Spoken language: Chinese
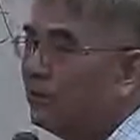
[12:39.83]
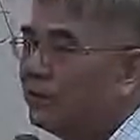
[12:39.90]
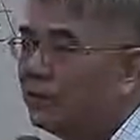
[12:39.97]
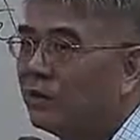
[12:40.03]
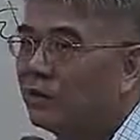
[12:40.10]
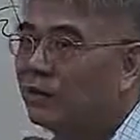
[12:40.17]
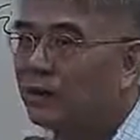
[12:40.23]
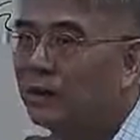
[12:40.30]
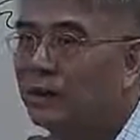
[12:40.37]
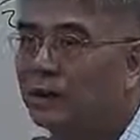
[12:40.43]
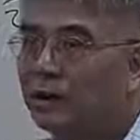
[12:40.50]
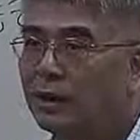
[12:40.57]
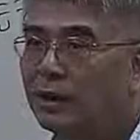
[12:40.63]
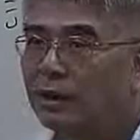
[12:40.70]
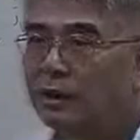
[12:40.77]
这可以吧？
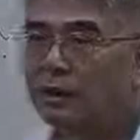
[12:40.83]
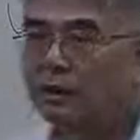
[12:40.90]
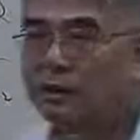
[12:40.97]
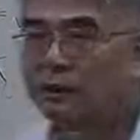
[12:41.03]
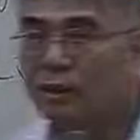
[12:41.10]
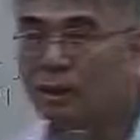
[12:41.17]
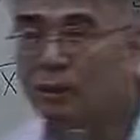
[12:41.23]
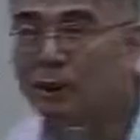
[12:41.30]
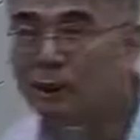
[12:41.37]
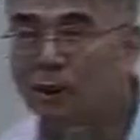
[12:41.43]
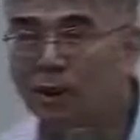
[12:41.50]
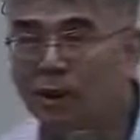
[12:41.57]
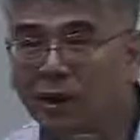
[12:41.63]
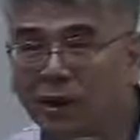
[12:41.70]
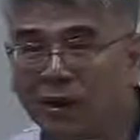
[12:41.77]
这好不好
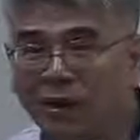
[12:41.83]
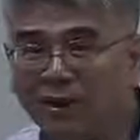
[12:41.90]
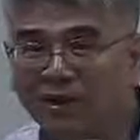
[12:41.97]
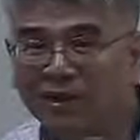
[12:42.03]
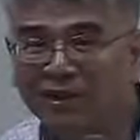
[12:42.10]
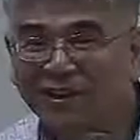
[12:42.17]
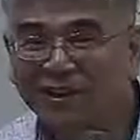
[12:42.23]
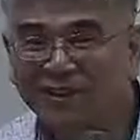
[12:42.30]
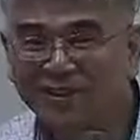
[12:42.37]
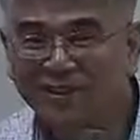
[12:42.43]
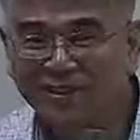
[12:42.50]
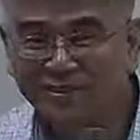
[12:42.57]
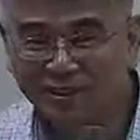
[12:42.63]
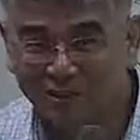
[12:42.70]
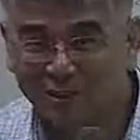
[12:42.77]
玩？”
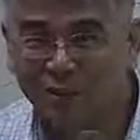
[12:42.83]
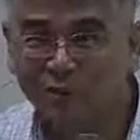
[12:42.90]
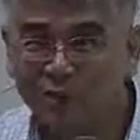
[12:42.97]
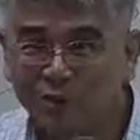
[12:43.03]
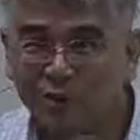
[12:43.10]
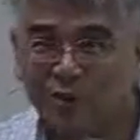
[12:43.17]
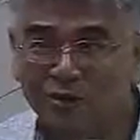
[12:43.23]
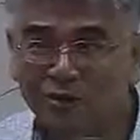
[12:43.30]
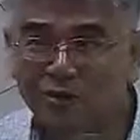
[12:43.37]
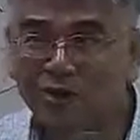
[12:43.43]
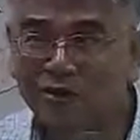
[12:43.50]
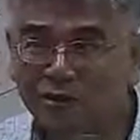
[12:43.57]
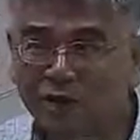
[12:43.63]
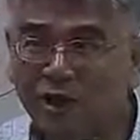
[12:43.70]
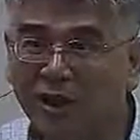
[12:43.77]
有点
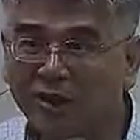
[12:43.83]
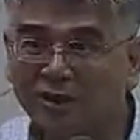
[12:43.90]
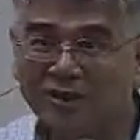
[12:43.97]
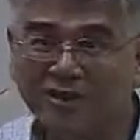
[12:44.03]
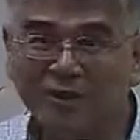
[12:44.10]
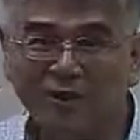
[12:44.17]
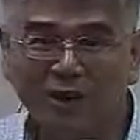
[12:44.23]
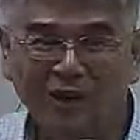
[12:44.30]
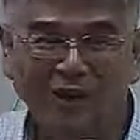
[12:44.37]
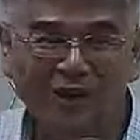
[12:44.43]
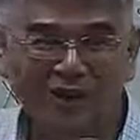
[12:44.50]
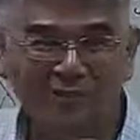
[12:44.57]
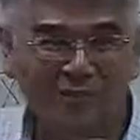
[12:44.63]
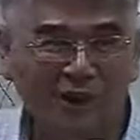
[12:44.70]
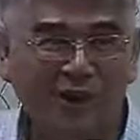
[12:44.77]
像小孩子在玩
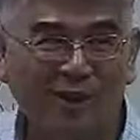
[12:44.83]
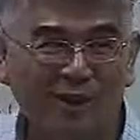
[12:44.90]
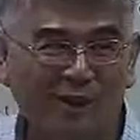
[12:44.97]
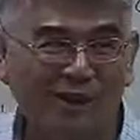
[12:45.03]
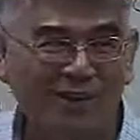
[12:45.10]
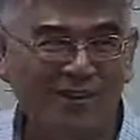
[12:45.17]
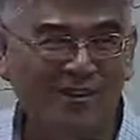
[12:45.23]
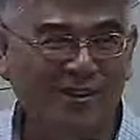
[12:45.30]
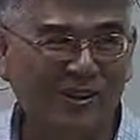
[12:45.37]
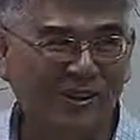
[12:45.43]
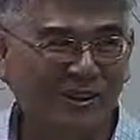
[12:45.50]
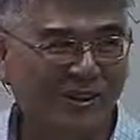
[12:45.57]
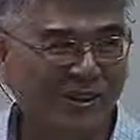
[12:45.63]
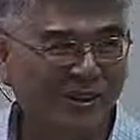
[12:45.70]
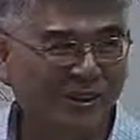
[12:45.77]
啊，蛮好玩的，是吧？
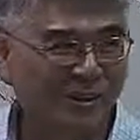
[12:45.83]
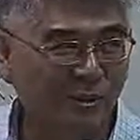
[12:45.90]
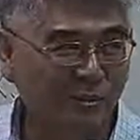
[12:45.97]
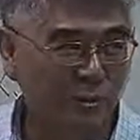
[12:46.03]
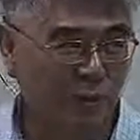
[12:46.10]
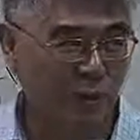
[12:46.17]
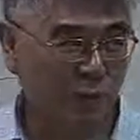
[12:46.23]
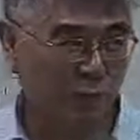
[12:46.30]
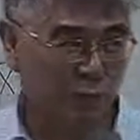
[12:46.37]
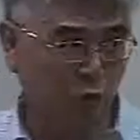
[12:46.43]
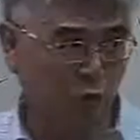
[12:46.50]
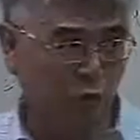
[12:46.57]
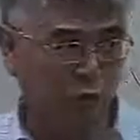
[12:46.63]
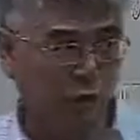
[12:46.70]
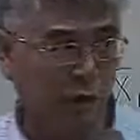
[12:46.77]
这不需要
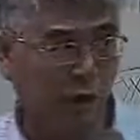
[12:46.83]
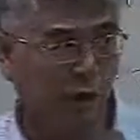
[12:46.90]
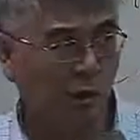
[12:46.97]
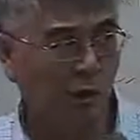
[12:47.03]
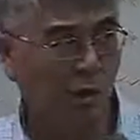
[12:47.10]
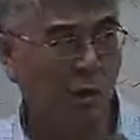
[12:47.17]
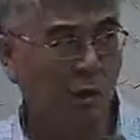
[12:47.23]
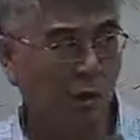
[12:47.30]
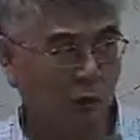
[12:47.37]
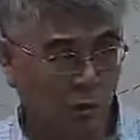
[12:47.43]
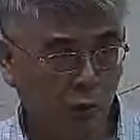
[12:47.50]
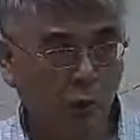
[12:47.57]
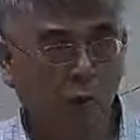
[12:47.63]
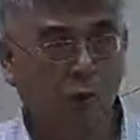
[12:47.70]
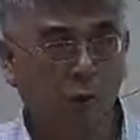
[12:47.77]
数字哦，你
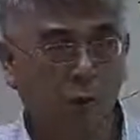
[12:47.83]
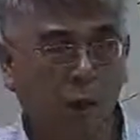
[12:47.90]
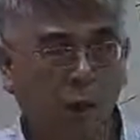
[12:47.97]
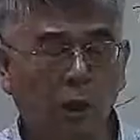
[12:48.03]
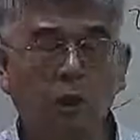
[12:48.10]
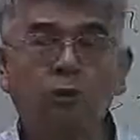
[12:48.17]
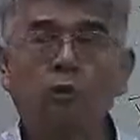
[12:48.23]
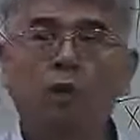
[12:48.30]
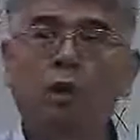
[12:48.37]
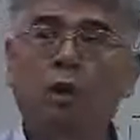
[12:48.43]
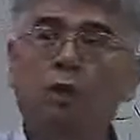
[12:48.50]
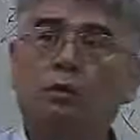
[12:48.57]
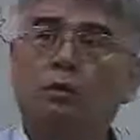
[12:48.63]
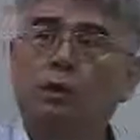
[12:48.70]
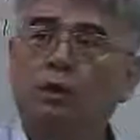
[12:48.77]
过了没有？过了，
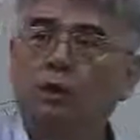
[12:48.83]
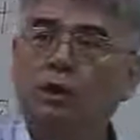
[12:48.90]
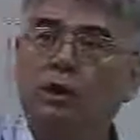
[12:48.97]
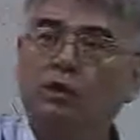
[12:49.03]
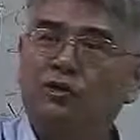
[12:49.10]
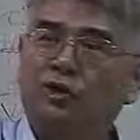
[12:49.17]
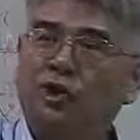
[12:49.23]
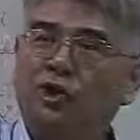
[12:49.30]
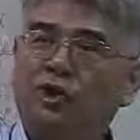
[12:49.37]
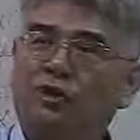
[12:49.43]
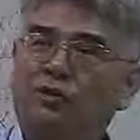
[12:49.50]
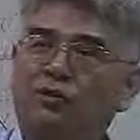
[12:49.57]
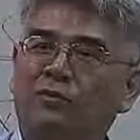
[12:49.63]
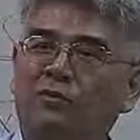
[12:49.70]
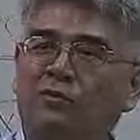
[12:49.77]
过了，我给你个证号，
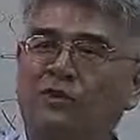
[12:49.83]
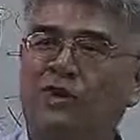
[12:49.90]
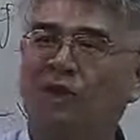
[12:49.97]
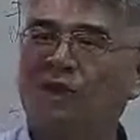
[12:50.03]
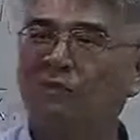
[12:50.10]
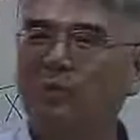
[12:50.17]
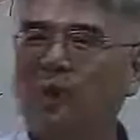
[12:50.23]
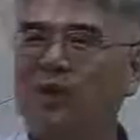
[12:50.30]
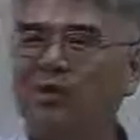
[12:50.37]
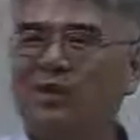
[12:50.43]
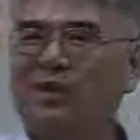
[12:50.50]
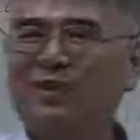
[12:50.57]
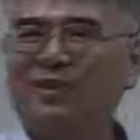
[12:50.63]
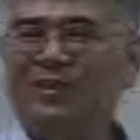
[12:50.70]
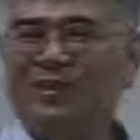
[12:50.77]
贴个标
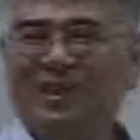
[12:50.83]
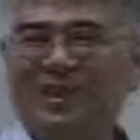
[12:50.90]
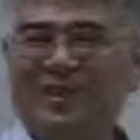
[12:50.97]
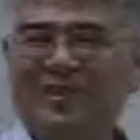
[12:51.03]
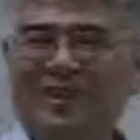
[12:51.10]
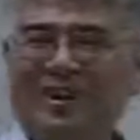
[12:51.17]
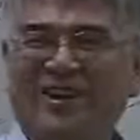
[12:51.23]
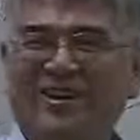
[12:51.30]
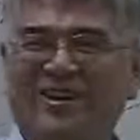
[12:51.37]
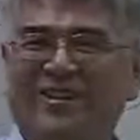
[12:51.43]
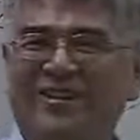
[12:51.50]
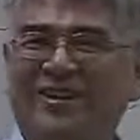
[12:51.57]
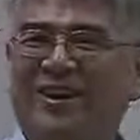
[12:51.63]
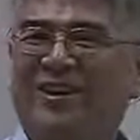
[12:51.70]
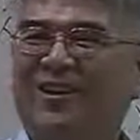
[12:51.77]
签，贴在你
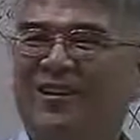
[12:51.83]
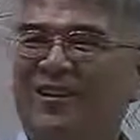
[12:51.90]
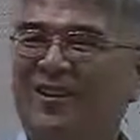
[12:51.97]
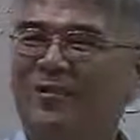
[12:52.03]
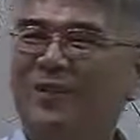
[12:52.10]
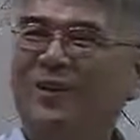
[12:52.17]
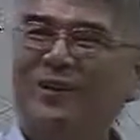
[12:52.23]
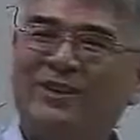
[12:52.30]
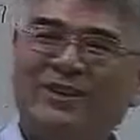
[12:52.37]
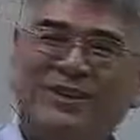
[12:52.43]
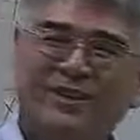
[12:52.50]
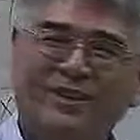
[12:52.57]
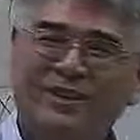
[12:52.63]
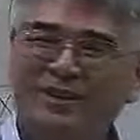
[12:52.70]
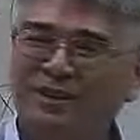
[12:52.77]
的店号上面。
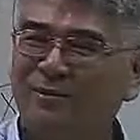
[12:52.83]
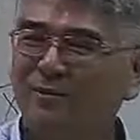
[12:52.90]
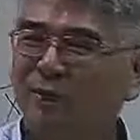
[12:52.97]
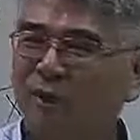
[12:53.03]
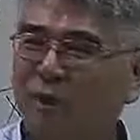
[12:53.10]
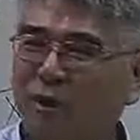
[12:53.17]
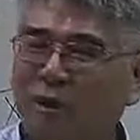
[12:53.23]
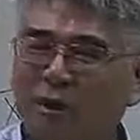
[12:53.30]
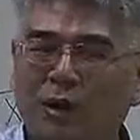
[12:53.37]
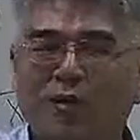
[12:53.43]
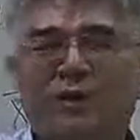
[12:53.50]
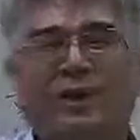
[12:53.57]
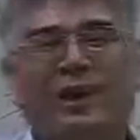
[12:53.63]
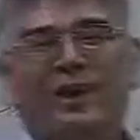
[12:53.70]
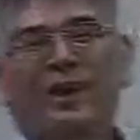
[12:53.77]
不过的话，我
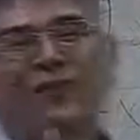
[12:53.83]
给